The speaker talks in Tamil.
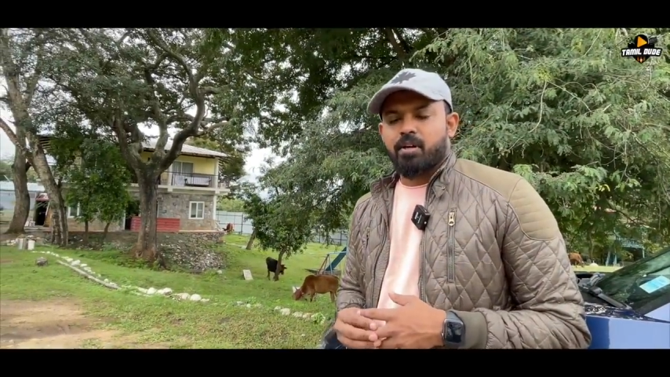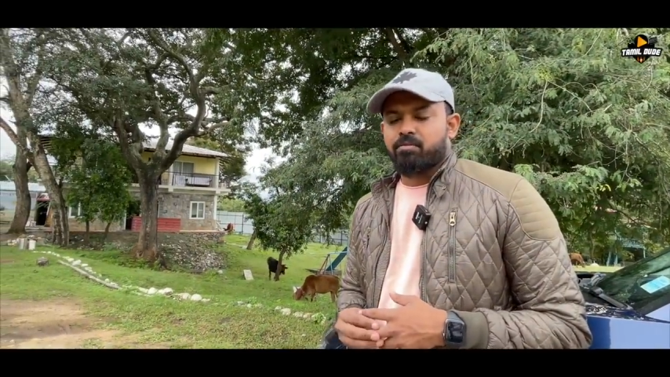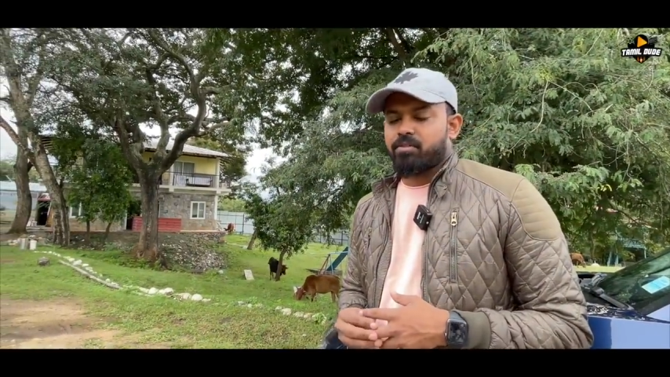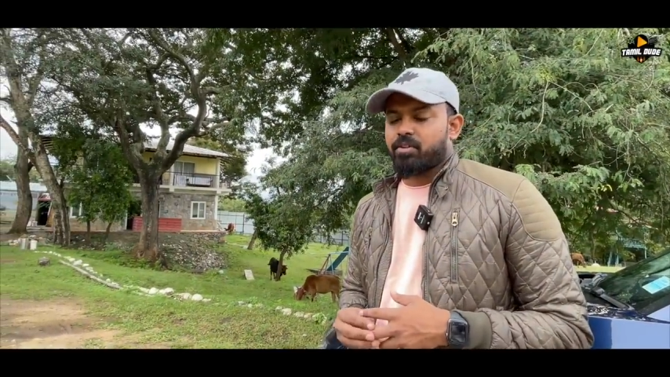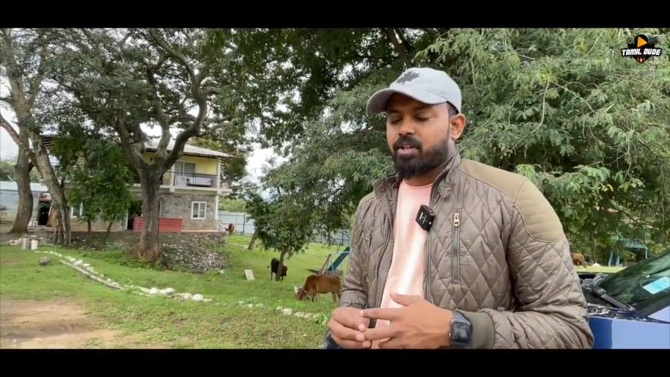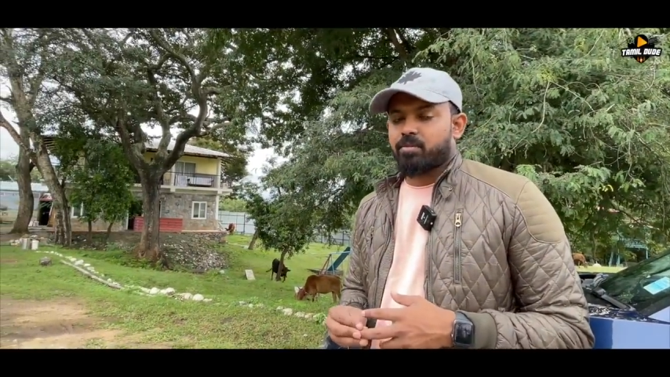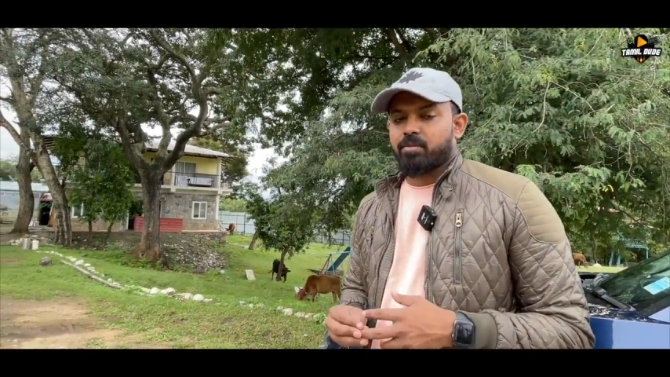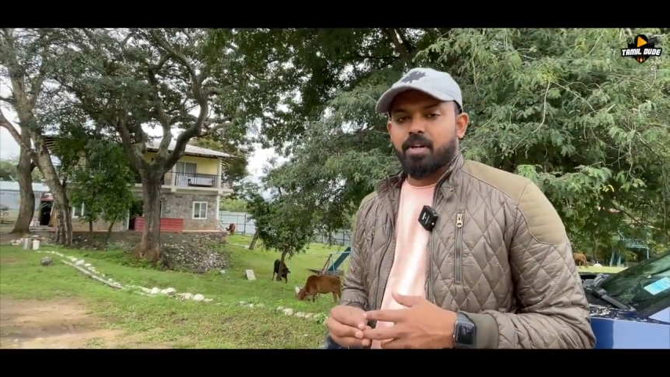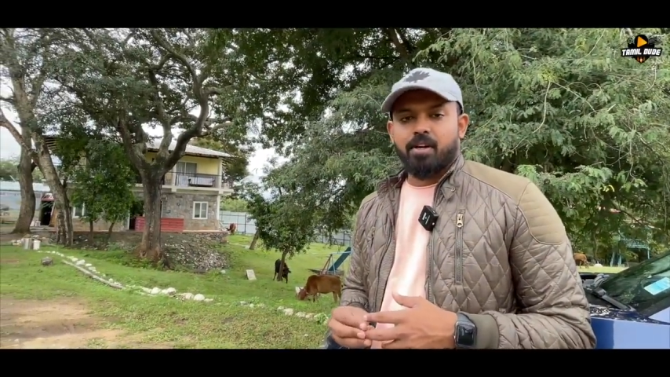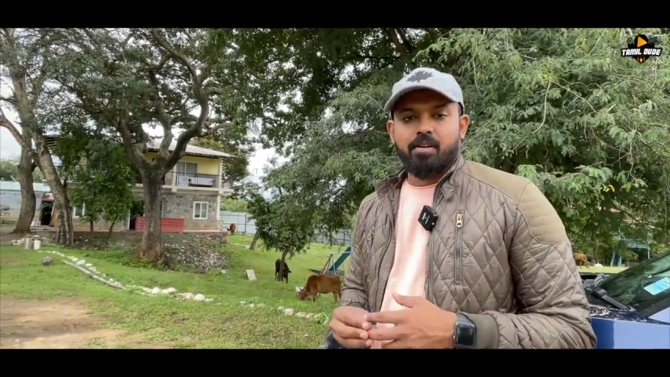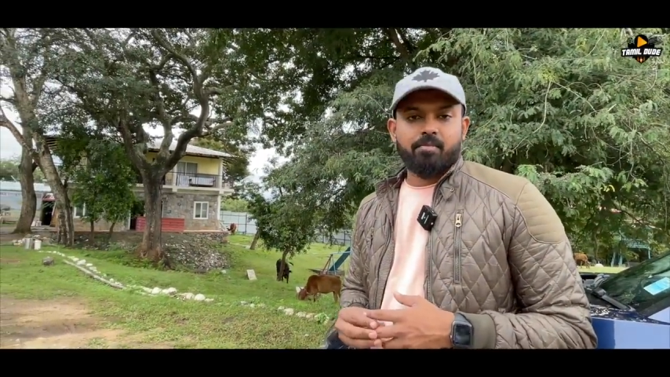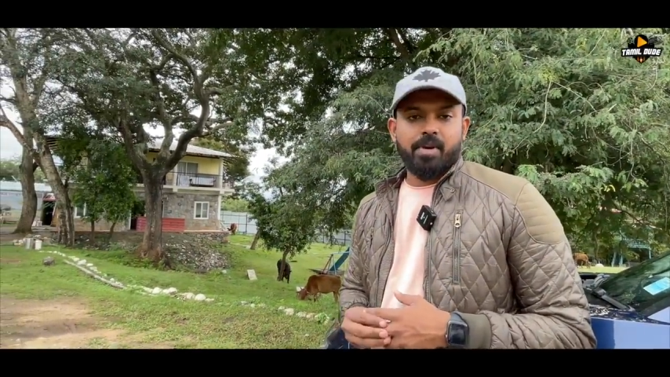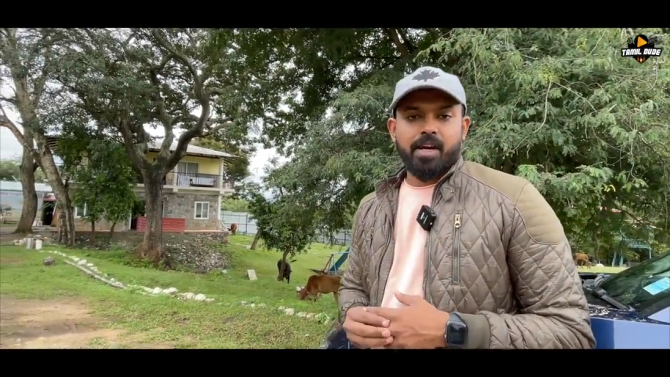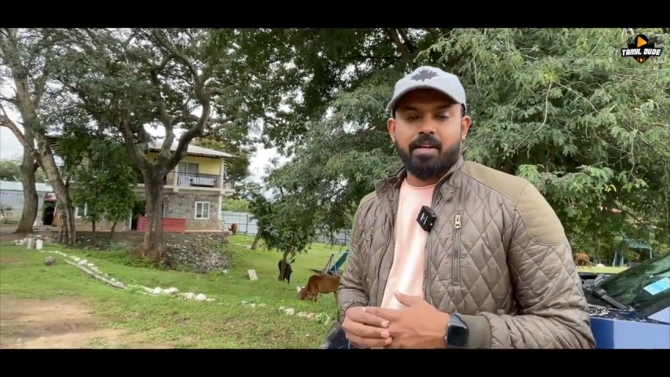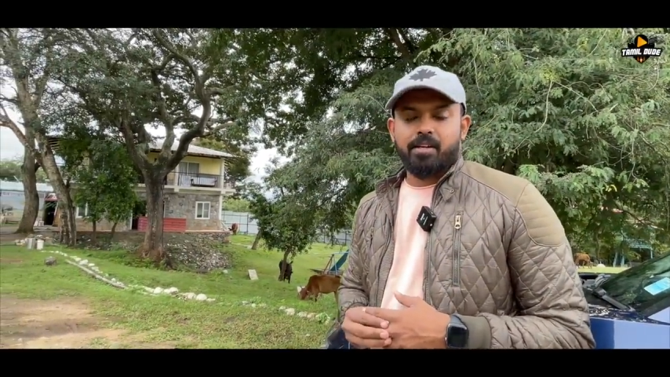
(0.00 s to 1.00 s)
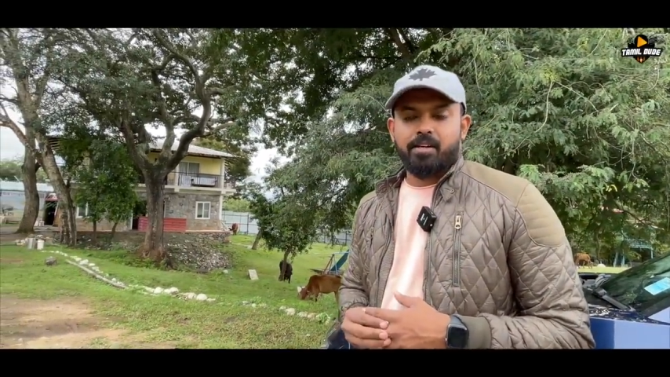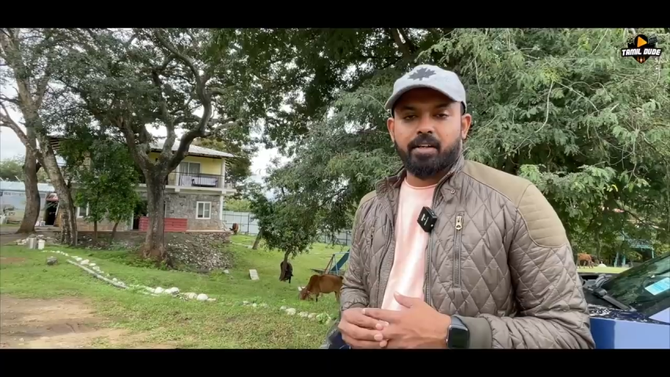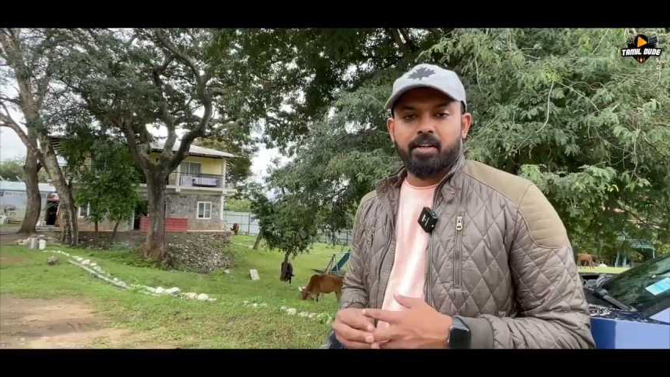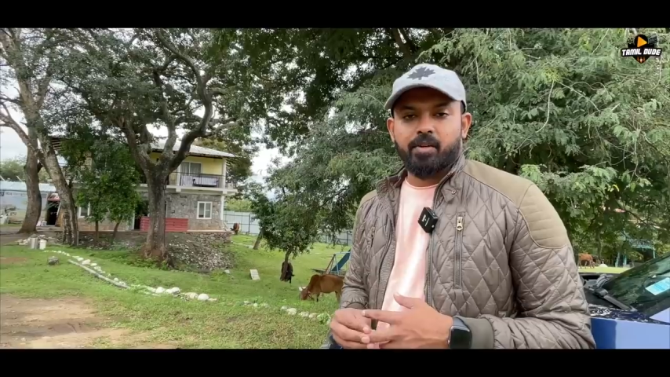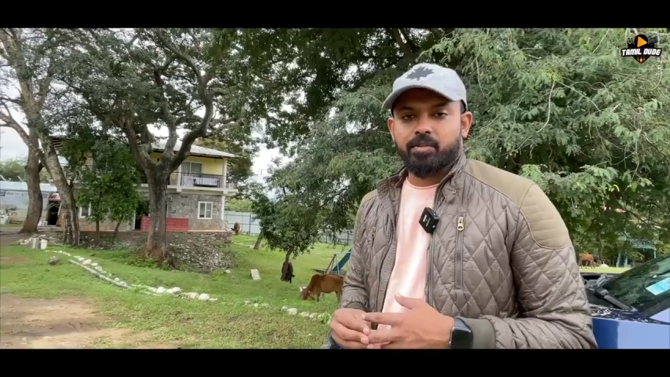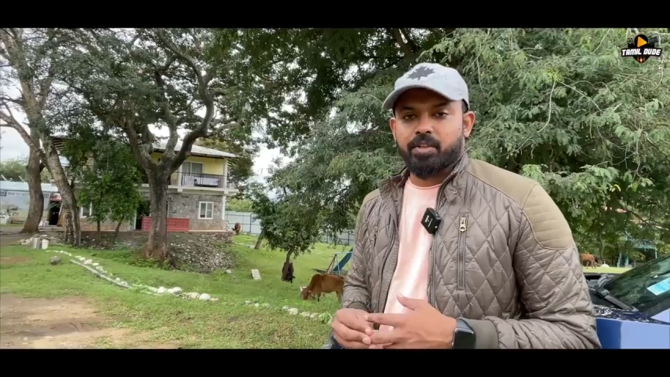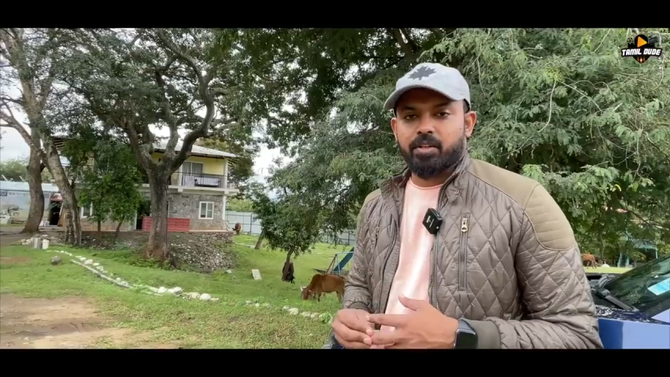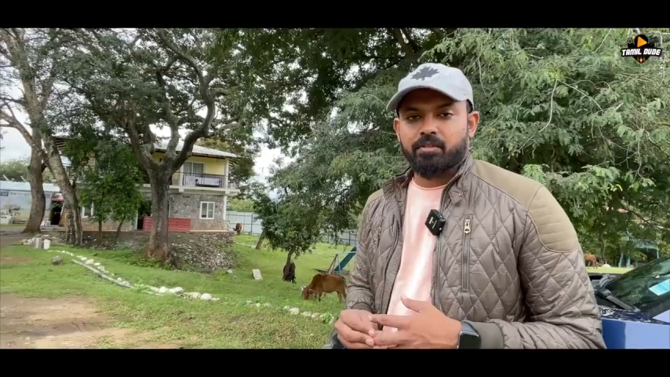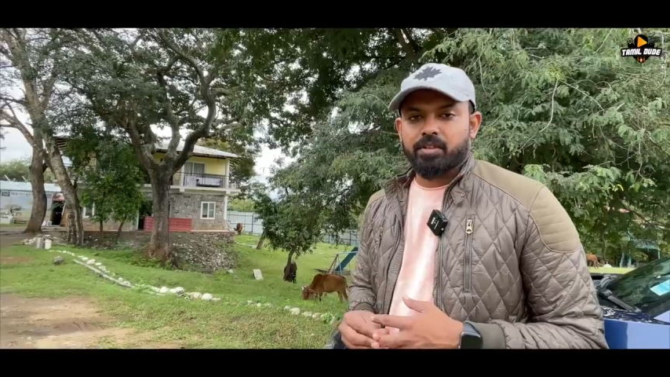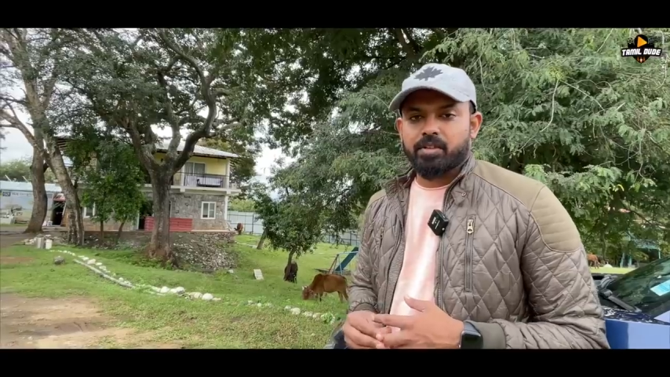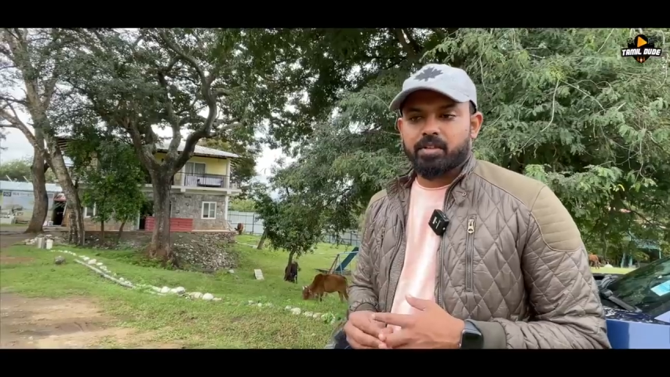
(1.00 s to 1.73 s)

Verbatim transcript: கம்ஃபர்டபுளாக மேலே ட்ரீ ஹவுஸில் வந்து